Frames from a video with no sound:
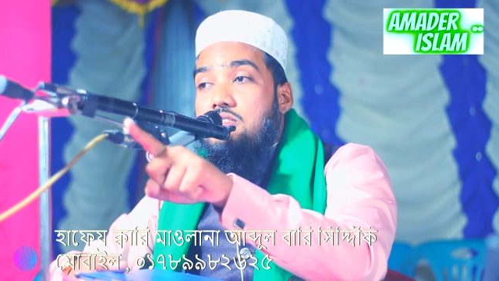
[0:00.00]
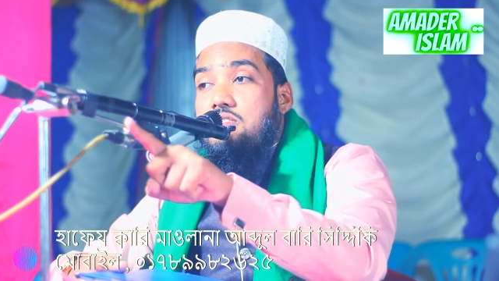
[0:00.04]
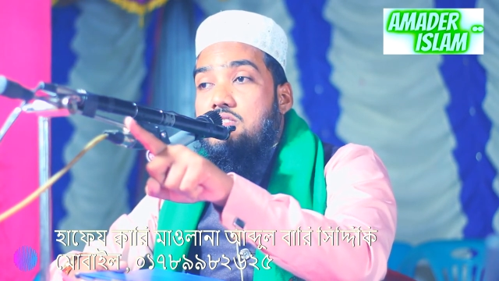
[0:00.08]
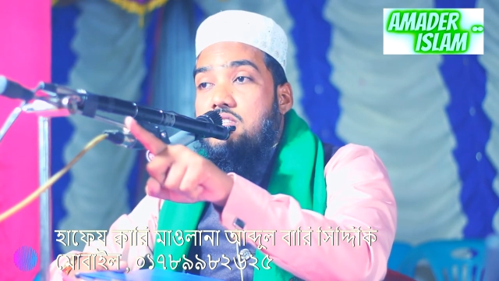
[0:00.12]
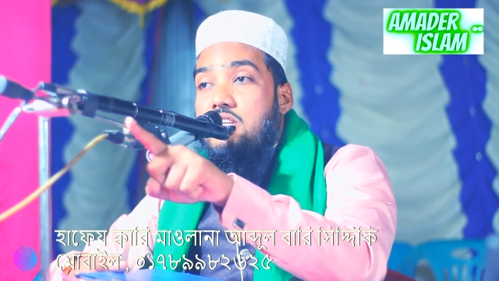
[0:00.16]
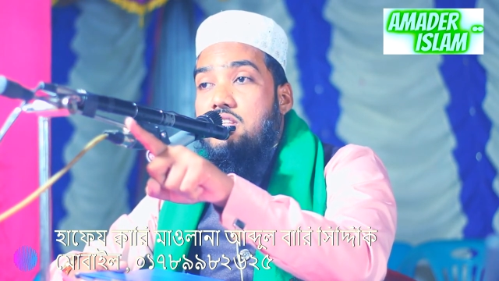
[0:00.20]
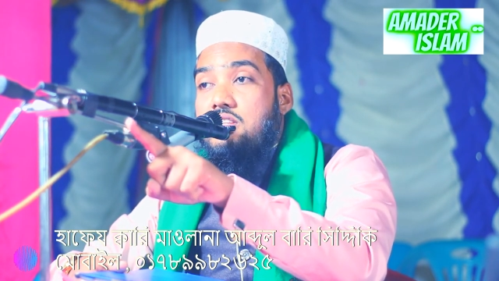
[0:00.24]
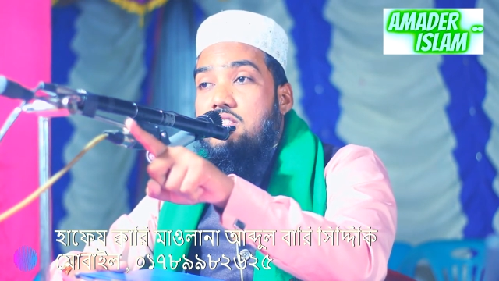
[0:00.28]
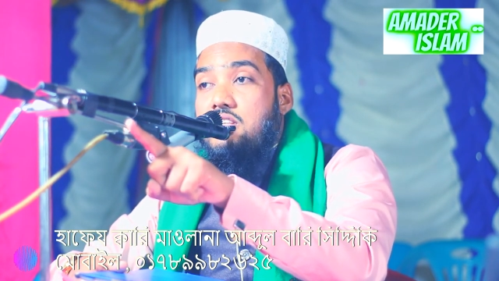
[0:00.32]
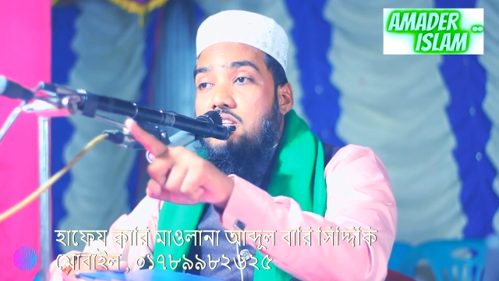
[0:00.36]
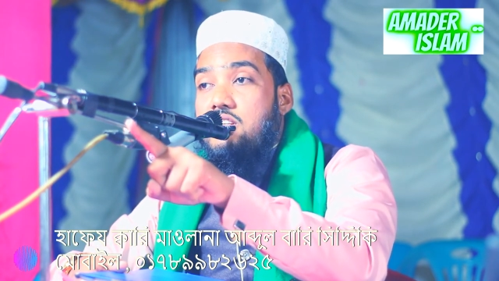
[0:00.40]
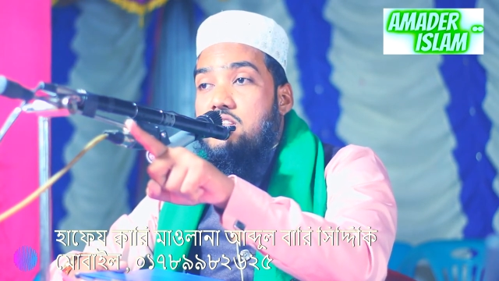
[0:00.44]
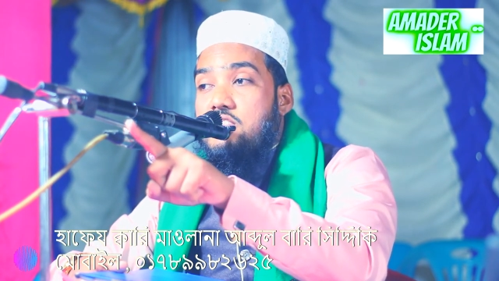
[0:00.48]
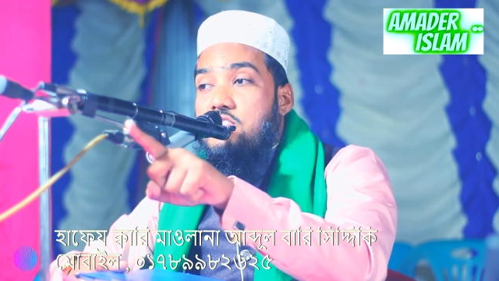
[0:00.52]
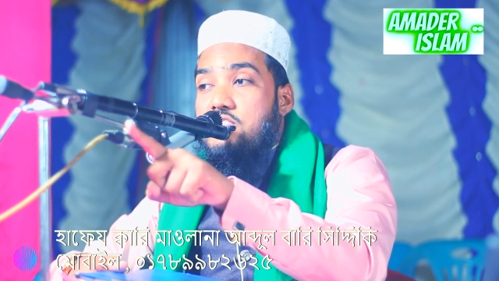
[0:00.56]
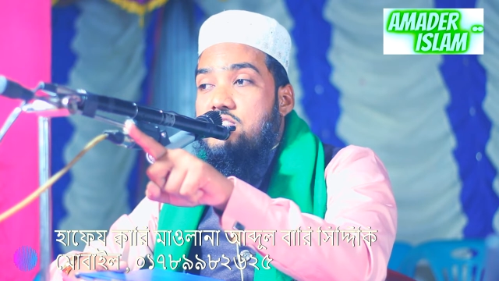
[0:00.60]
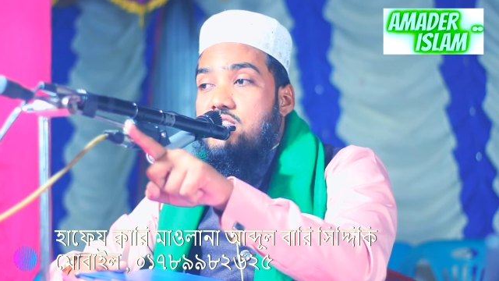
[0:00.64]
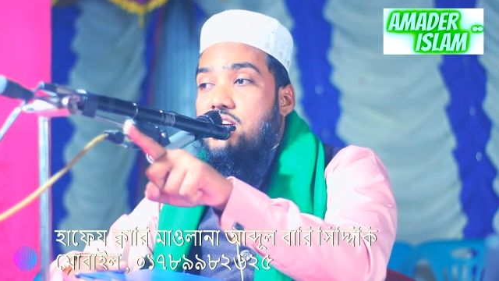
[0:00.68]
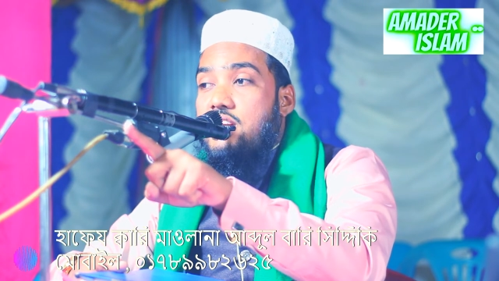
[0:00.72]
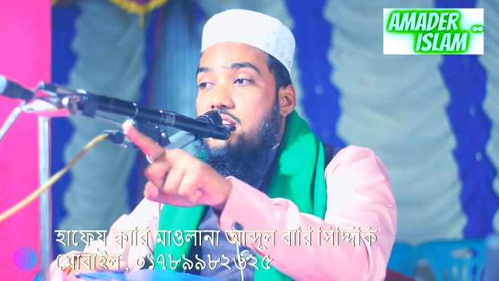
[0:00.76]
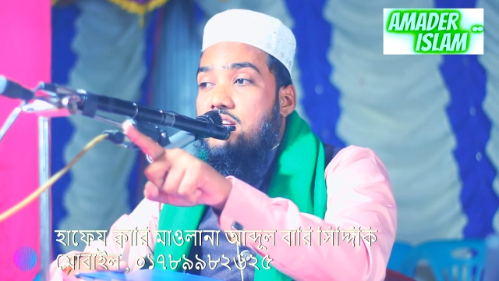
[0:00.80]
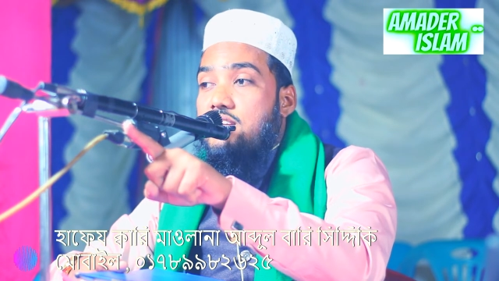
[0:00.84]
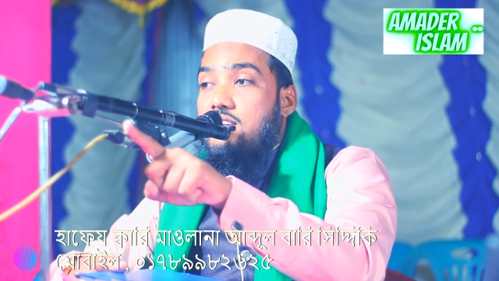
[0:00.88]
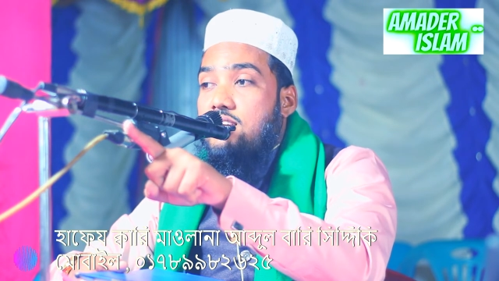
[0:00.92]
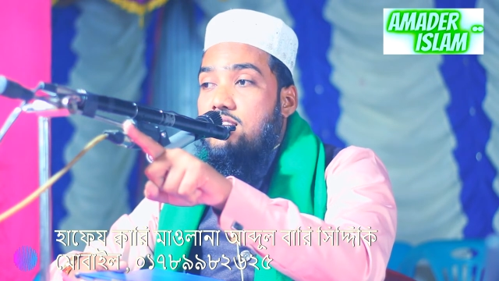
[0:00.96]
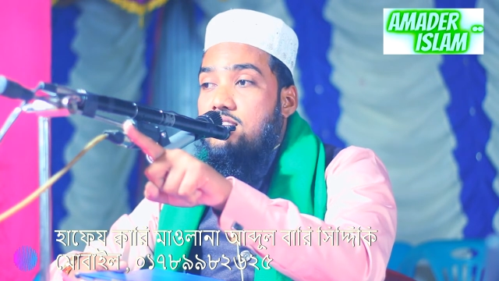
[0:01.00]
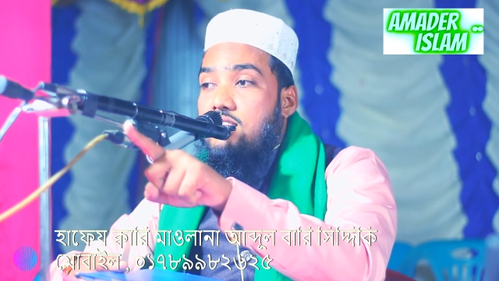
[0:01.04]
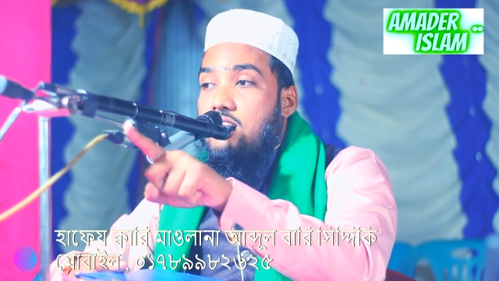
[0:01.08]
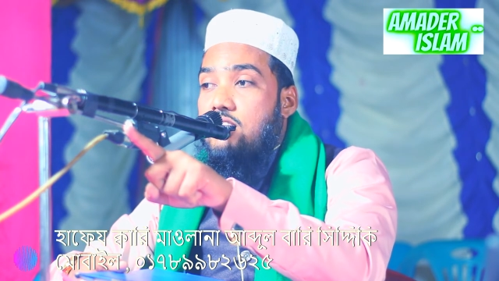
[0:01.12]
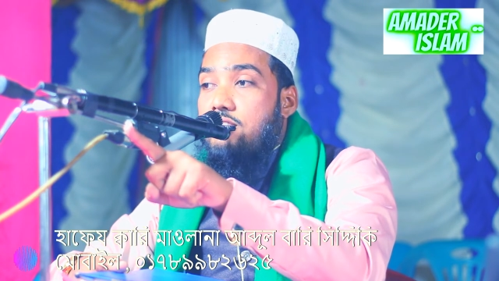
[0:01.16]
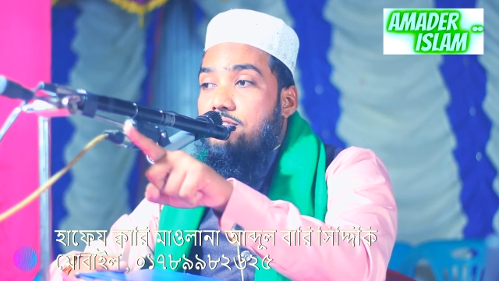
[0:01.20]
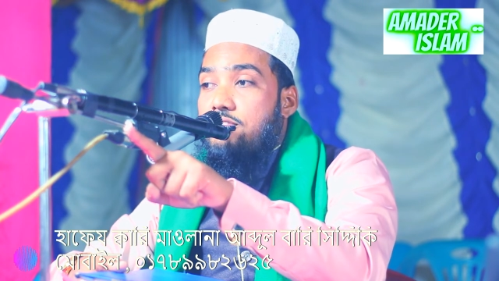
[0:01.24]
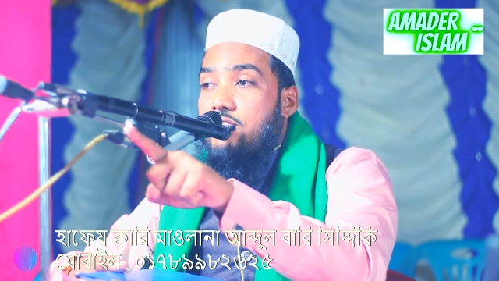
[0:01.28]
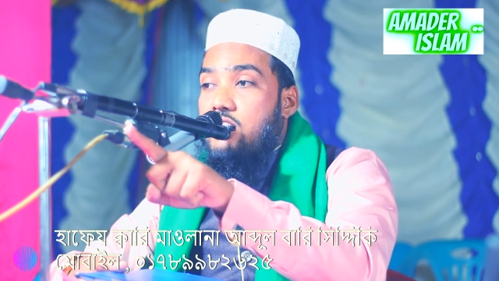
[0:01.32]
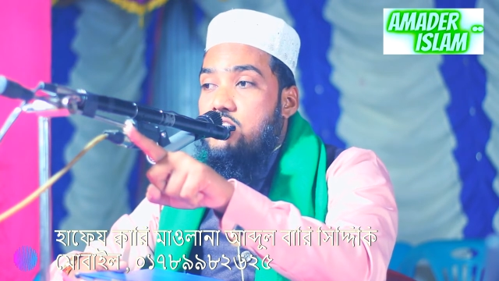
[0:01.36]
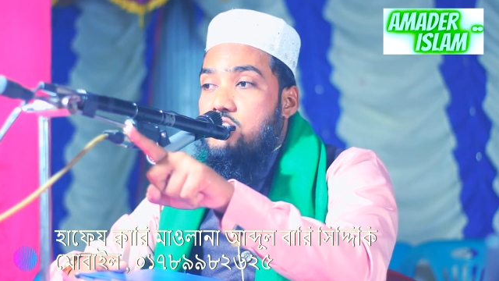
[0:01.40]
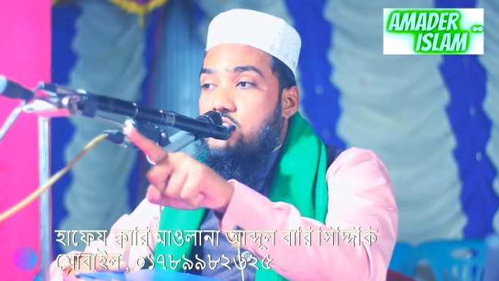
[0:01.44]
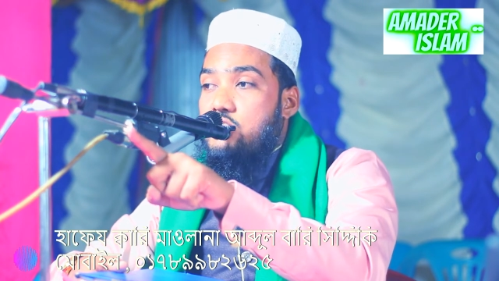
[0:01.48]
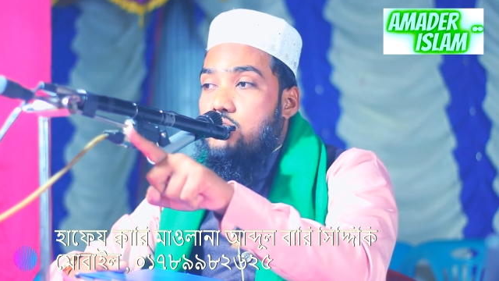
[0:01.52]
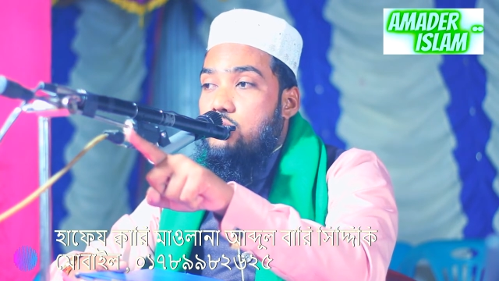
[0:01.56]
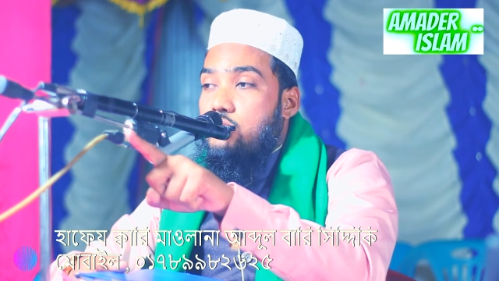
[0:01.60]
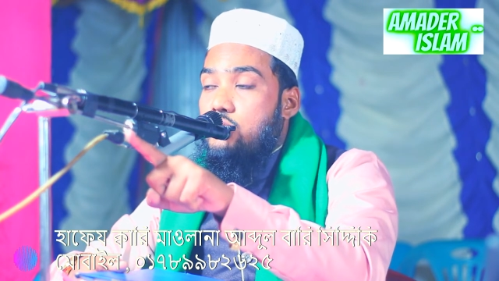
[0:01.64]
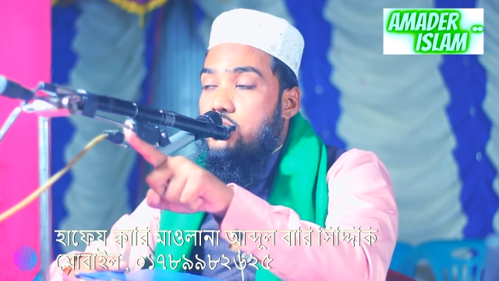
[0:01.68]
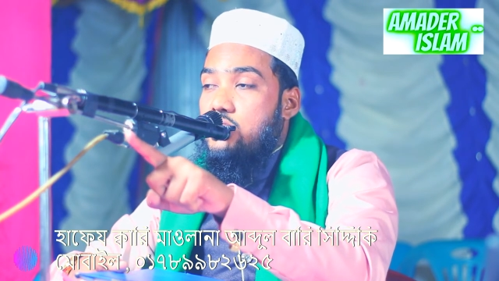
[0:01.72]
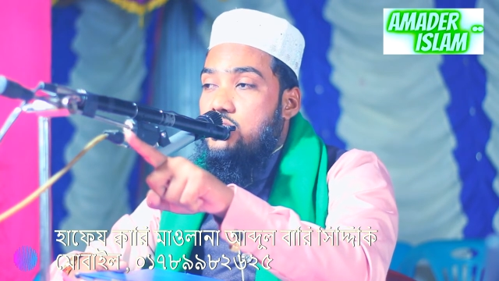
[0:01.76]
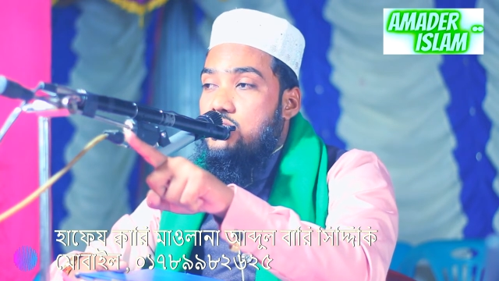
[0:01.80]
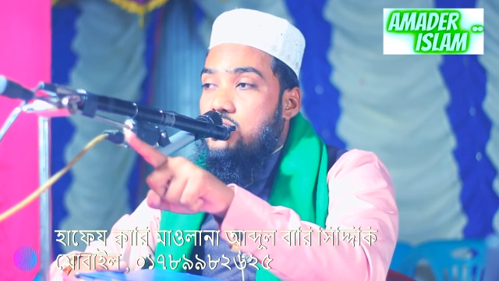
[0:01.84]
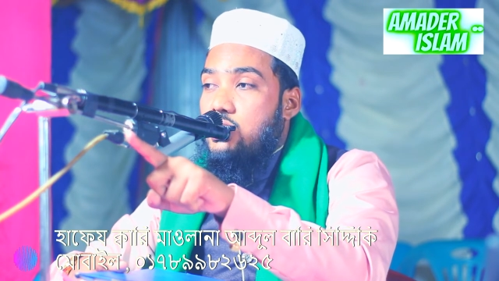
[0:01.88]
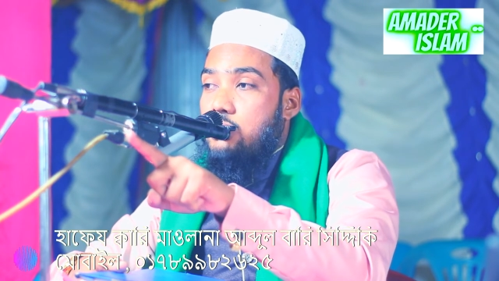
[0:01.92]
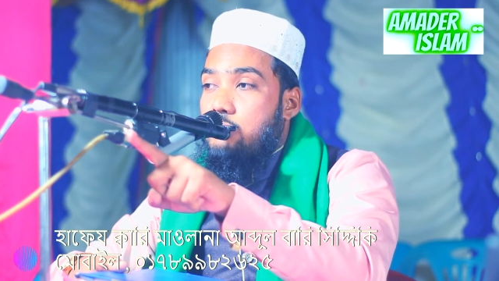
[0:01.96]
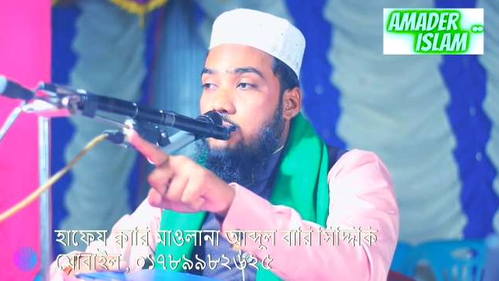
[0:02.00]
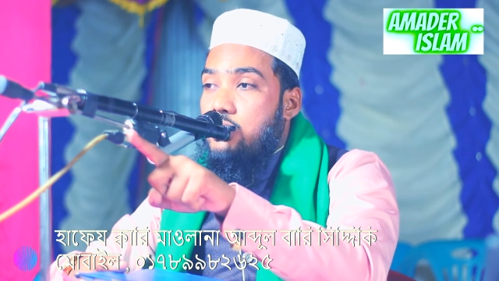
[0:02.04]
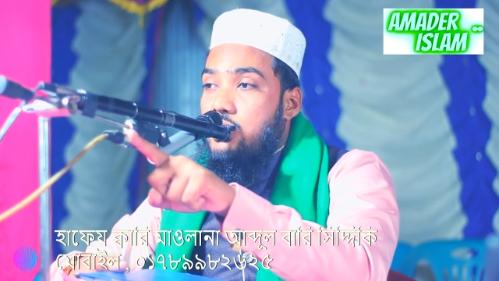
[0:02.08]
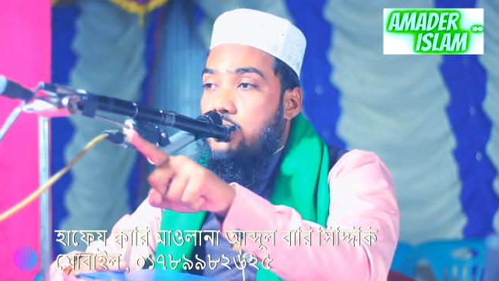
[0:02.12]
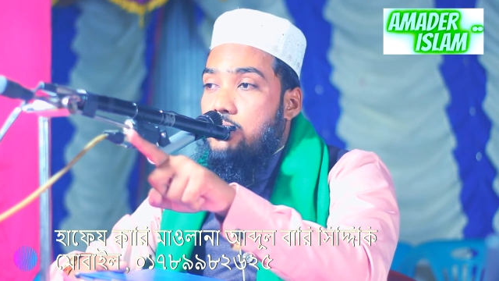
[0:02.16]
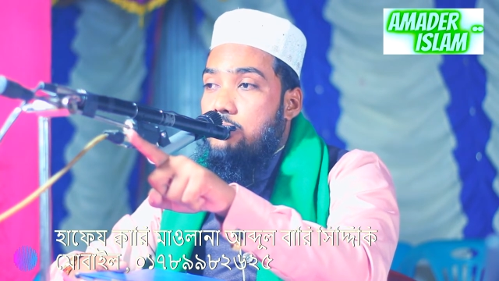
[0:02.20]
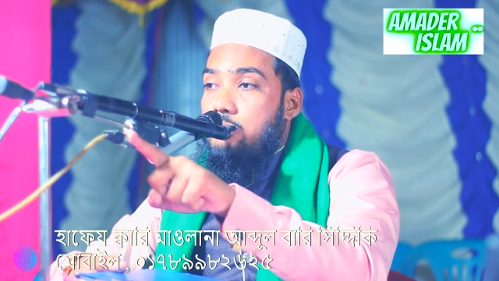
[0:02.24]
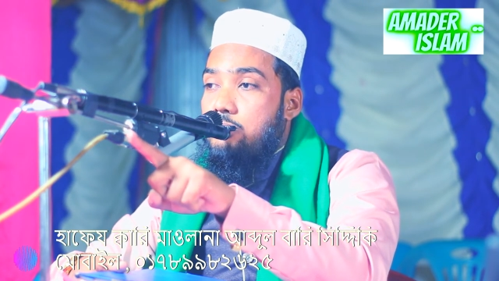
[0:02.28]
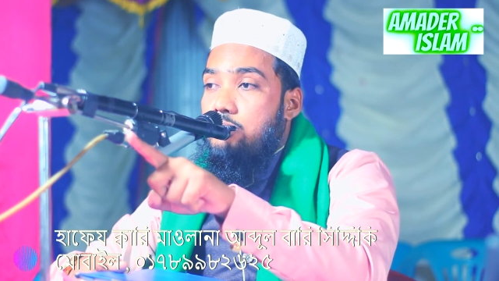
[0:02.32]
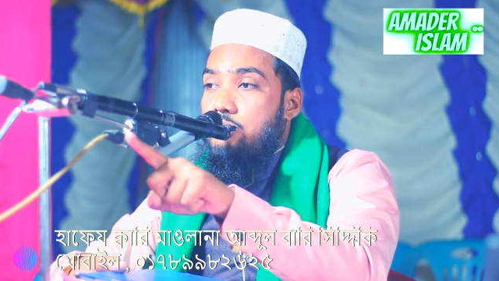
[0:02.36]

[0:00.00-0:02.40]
যে তিরিশ তারিখে তার ফাঁসি হয়ে যাবে